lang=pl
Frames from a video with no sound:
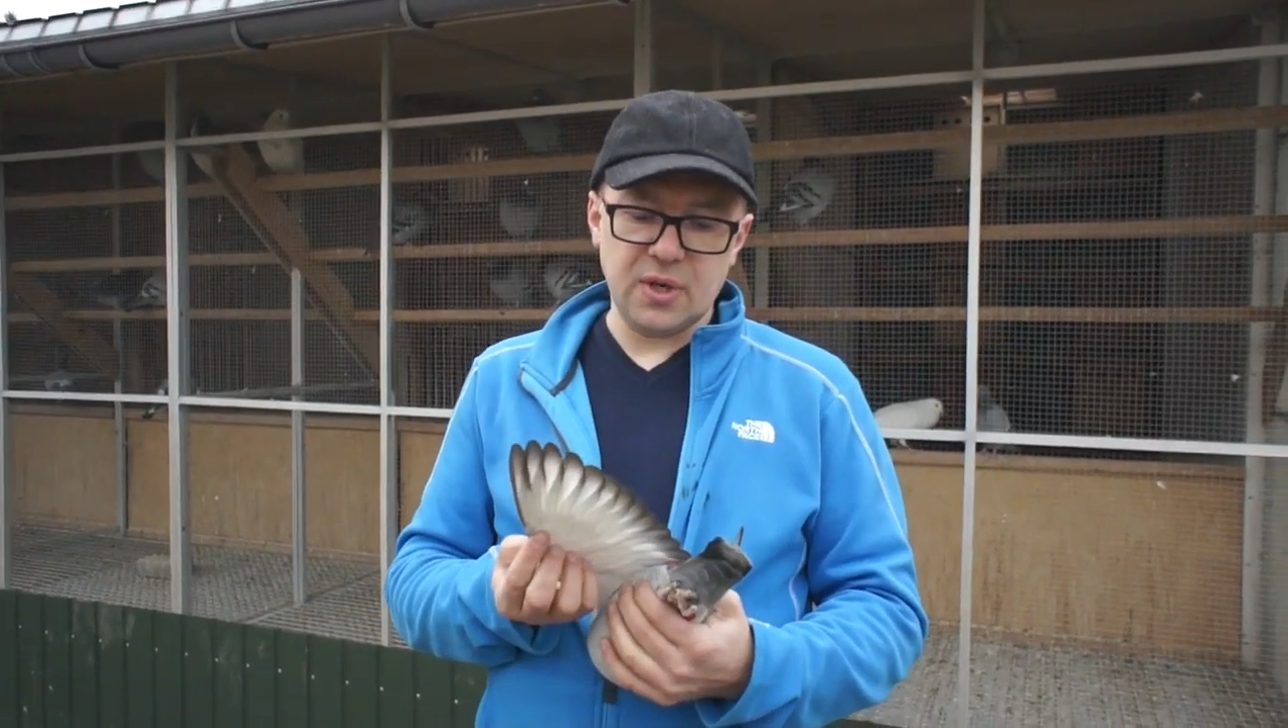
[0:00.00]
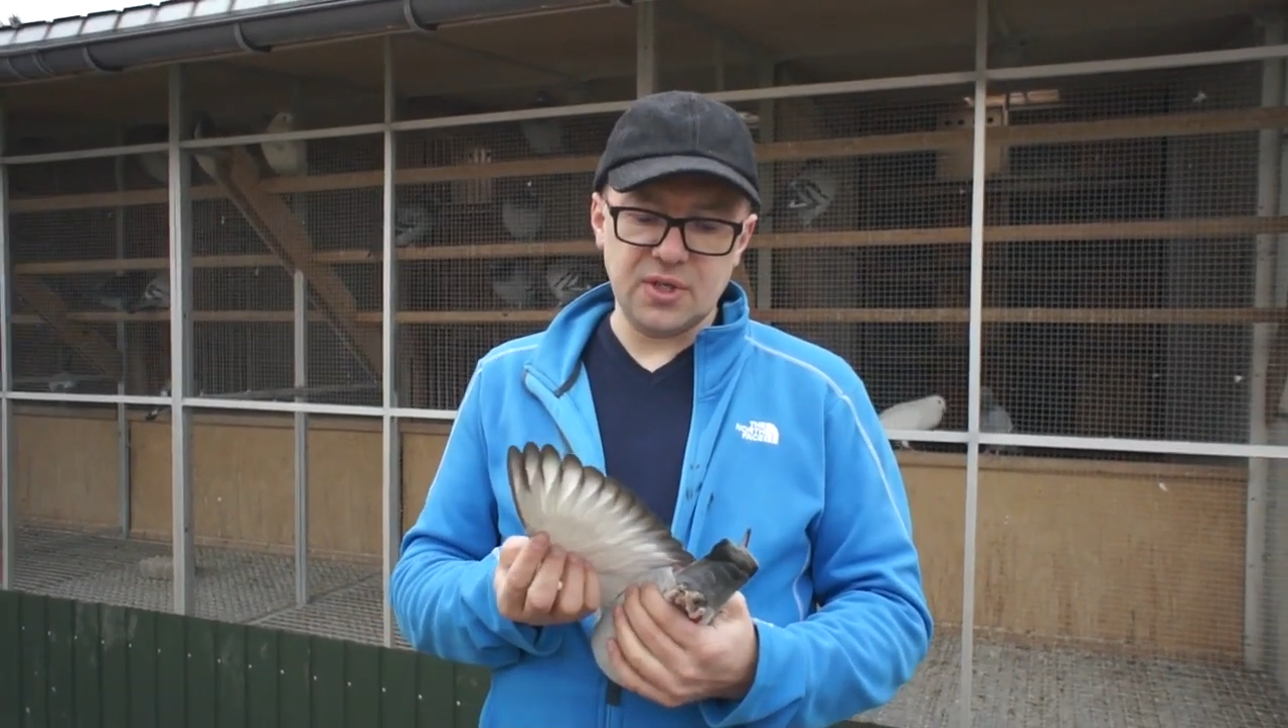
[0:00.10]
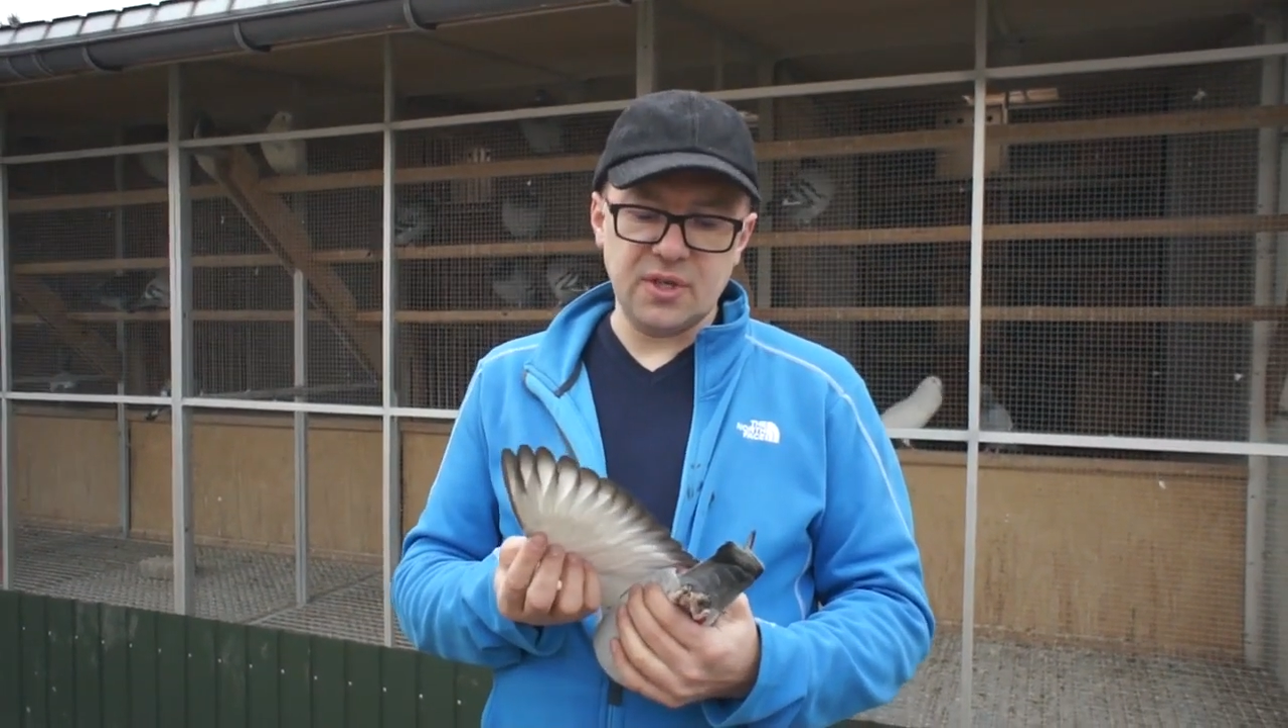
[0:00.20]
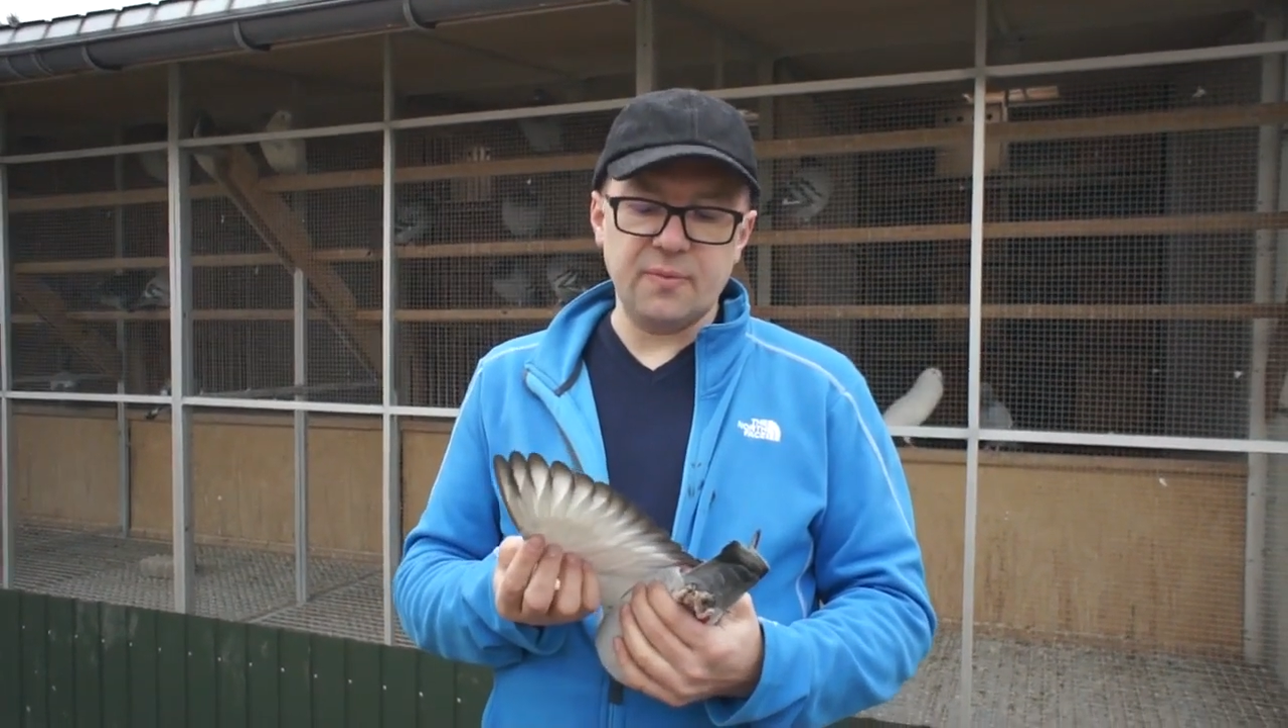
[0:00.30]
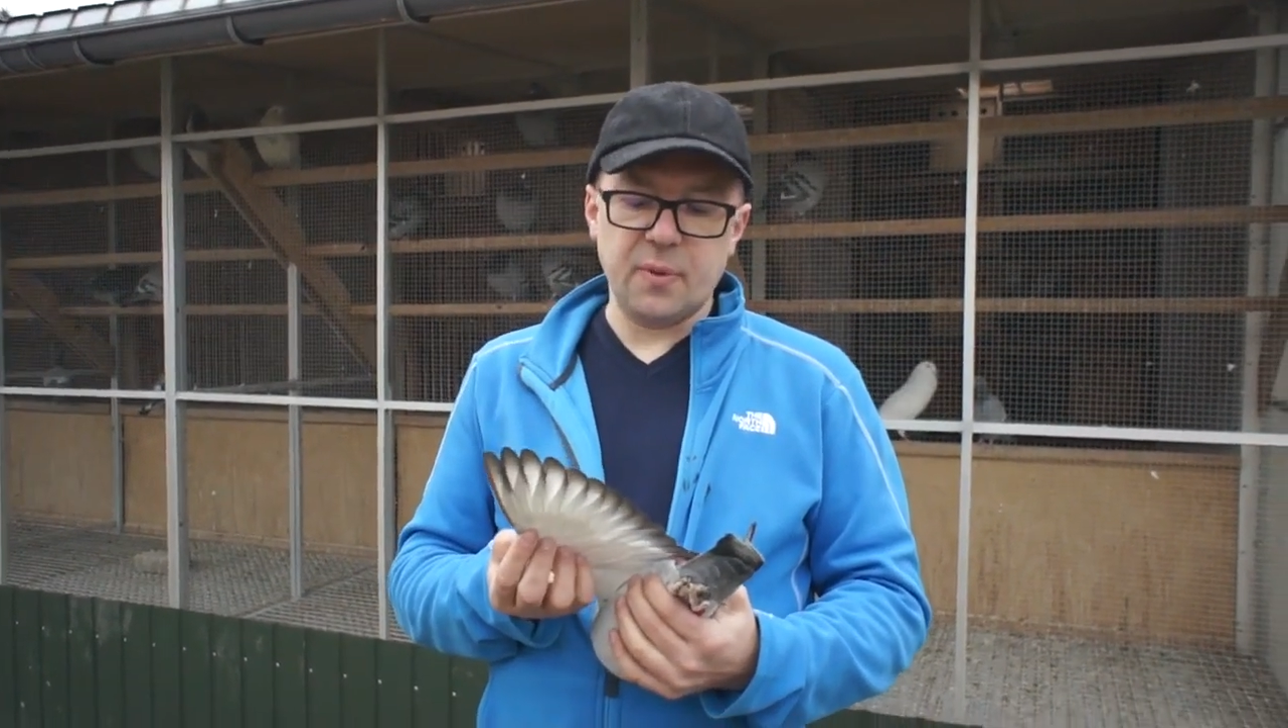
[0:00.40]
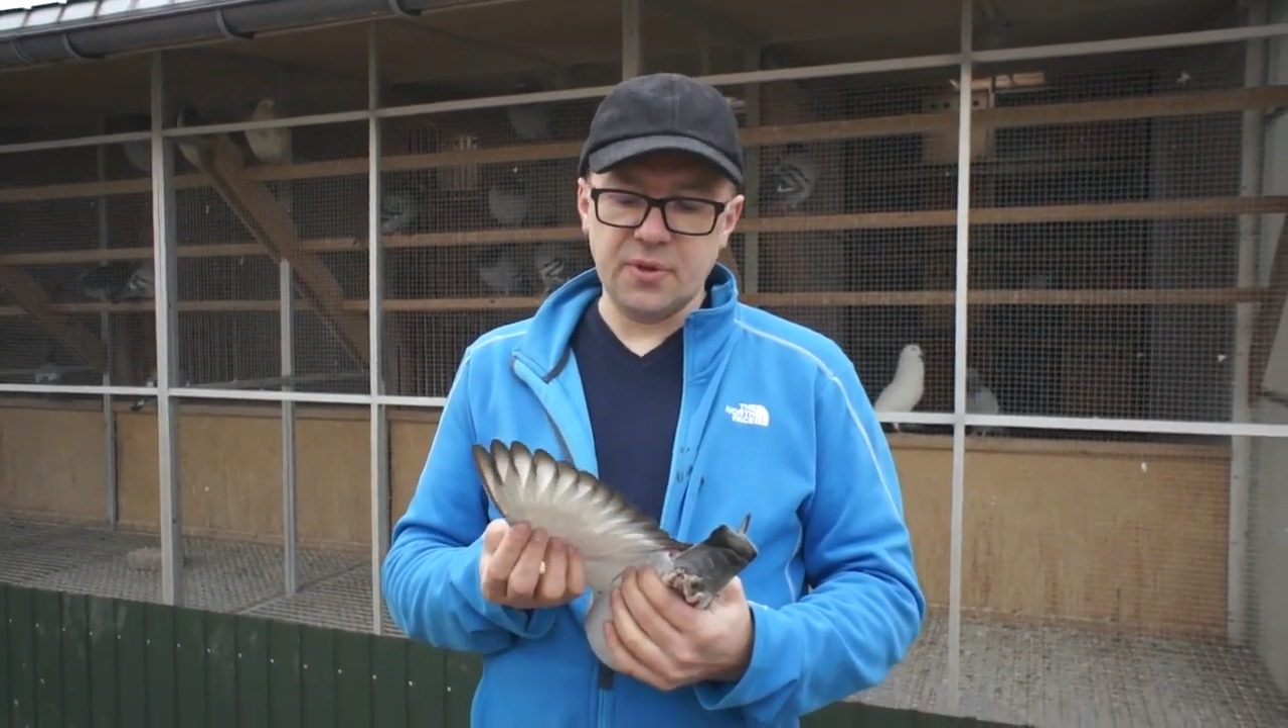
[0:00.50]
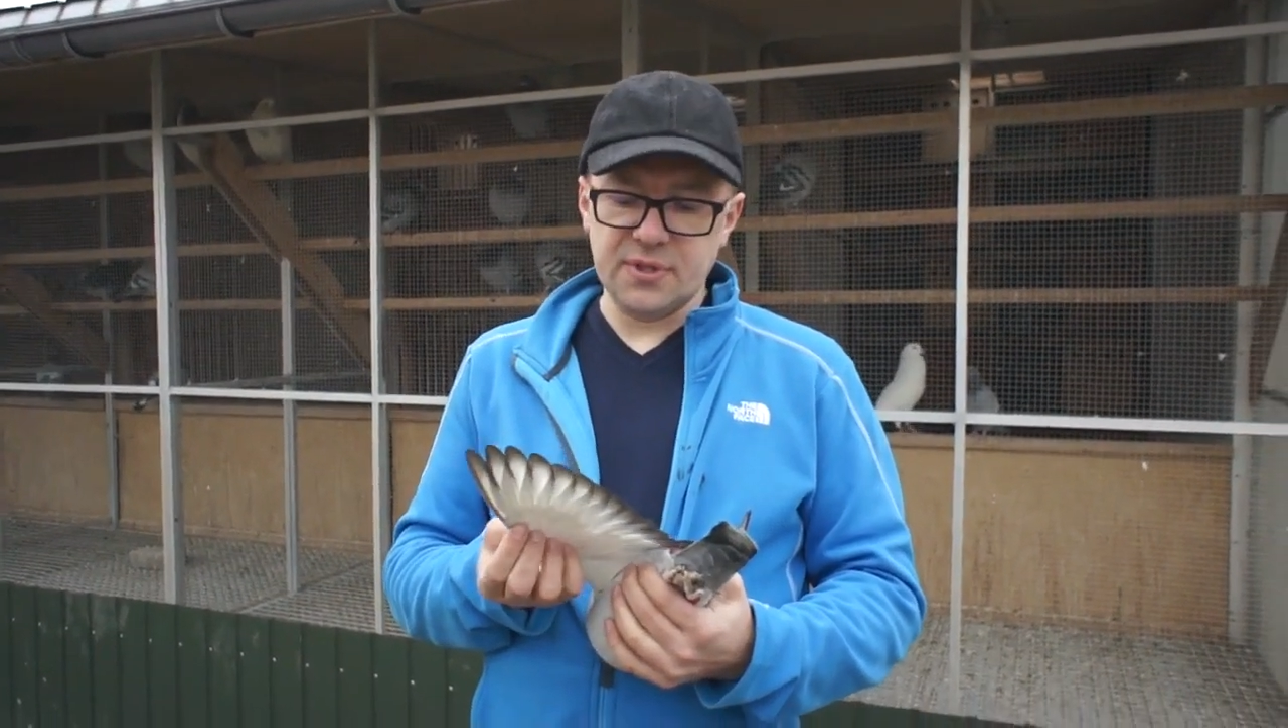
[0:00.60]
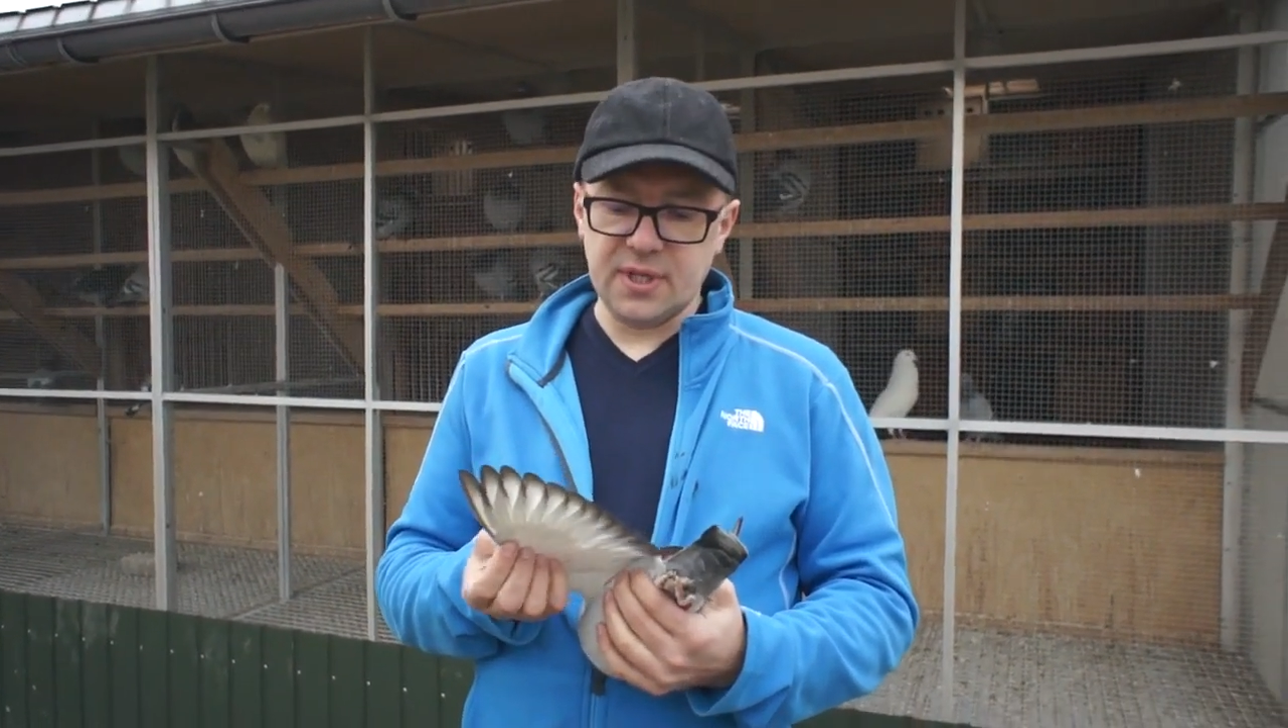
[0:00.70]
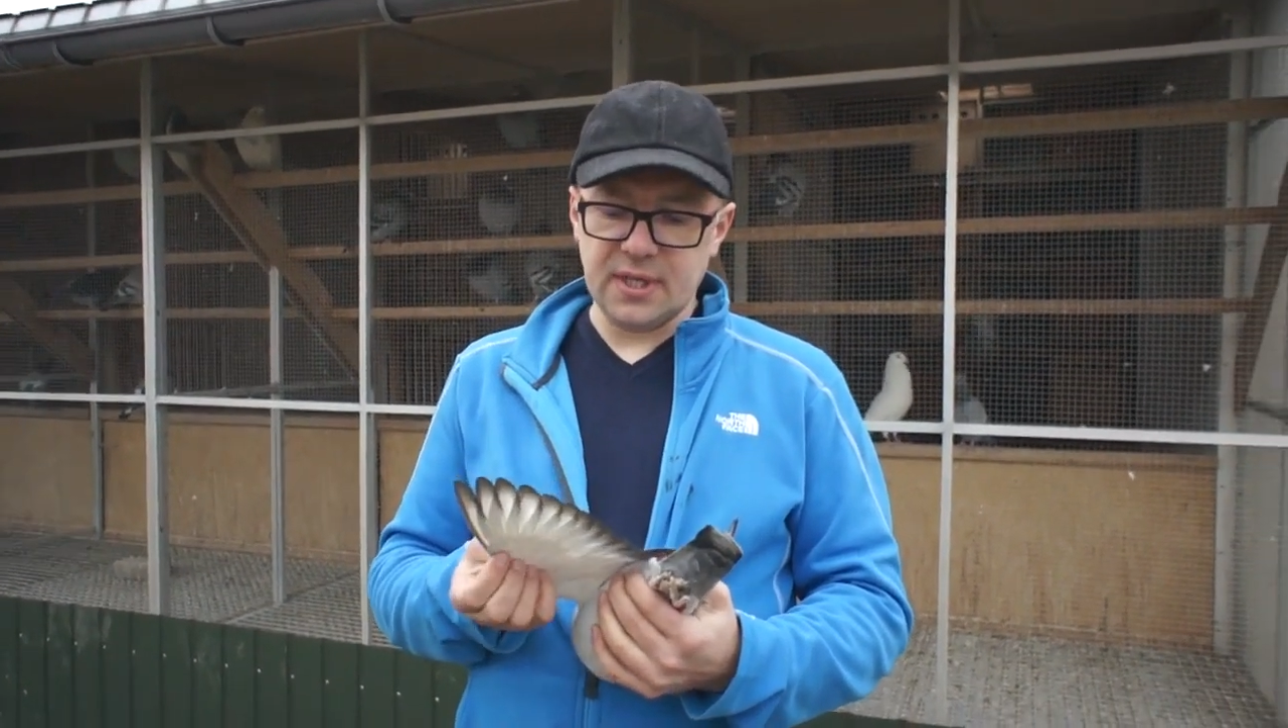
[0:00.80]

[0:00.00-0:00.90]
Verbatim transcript: trzecia w Polsce